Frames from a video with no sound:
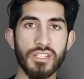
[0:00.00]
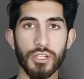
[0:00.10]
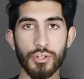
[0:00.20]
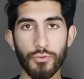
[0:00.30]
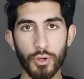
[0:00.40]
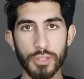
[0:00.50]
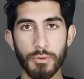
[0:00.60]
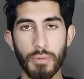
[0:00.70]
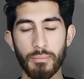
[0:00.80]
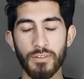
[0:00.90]
एंड सिक्सटी फोर जी
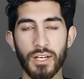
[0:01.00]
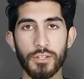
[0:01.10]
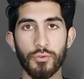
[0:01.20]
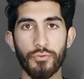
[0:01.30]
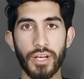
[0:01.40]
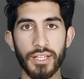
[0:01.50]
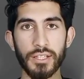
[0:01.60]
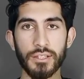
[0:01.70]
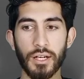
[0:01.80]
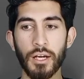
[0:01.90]
बी मेमरी वाला जो
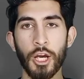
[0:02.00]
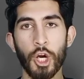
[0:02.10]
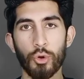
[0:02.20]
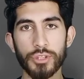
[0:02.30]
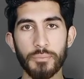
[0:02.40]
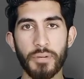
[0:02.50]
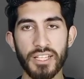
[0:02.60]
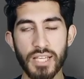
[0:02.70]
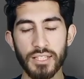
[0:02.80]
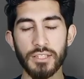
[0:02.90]
वेरियंट था उसकी
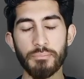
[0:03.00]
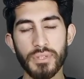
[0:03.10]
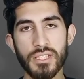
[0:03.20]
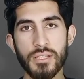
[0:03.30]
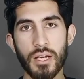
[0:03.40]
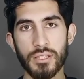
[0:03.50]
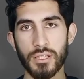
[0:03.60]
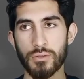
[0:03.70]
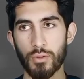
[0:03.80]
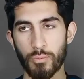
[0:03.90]
प्राइस आई थी बीस हज़ार
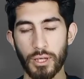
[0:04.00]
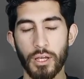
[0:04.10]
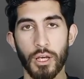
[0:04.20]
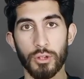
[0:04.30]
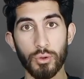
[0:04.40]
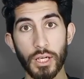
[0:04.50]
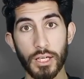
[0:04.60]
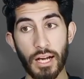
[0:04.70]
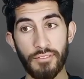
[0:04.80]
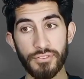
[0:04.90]
छः सौ रुपये जो कि
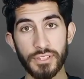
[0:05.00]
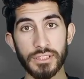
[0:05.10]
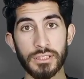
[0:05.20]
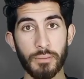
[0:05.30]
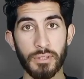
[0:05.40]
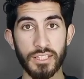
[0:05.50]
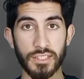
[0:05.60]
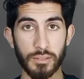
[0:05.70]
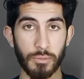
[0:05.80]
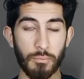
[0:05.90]
काफ़ी ज़बरदस्त
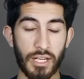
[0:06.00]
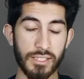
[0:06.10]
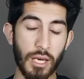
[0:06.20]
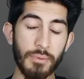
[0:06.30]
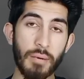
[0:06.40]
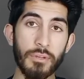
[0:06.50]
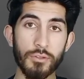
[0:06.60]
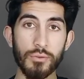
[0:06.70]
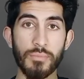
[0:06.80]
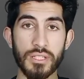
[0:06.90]
किस्म की प्राइस थी अब यहाँ पर
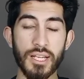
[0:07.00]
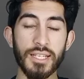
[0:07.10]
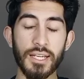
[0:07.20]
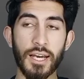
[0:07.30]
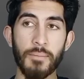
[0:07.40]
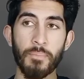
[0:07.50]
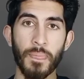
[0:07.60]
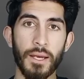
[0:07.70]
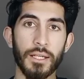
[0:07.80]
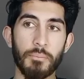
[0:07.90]
दोस्तों मसला ये है
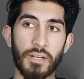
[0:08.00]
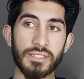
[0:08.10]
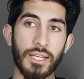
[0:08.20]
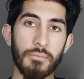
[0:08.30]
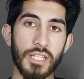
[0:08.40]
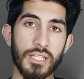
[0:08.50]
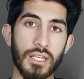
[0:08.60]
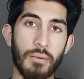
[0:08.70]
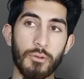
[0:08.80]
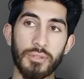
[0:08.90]
कि पाकिस्तान में जैसे
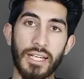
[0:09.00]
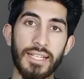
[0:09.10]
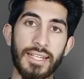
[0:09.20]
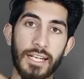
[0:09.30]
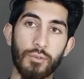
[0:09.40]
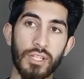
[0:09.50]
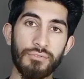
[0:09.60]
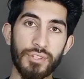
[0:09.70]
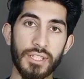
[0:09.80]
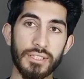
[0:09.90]
कि आपको पता है टेक्नो
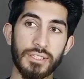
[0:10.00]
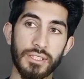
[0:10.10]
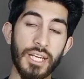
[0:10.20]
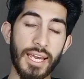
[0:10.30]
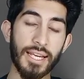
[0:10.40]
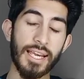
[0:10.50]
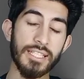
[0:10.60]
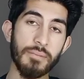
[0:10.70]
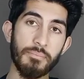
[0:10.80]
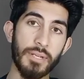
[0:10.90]
इन्फिनिक्स ये एक
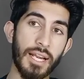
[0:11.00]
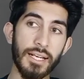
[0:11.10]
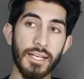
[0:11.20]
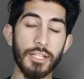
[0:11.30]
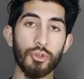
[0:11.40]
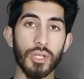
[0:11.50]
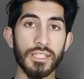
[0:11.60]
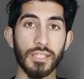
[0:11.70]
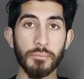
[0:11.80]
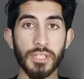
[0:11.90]
ऐसे ब्रांड है जो
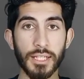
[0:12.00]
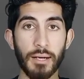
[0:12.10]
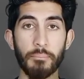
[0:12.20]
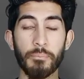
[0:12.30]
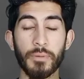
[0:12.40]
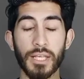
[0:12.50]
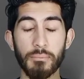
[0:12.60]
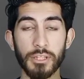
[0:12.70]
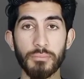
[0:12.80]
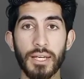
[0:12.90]
कि सबसे कम
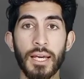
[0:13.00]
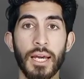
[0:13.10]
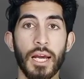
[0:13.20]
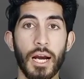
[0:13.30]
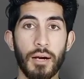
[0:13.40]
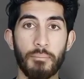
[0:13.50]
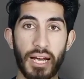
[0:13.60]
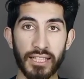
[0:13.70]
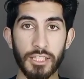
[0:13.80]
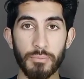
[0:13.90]
कीमत में आ,
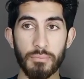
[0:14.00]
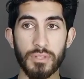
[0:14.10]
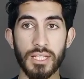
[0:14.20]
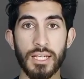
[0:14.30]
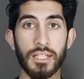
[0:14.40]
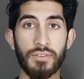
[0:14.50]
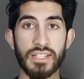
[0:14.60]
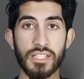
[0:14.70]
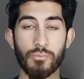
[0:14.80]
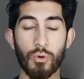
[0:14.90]
मार्केट में अपने
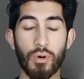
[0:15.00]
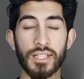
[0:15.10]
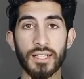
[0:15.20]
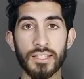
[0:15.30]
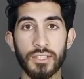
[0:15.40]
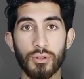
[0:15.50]
डिवाइस प्रोवाइड करते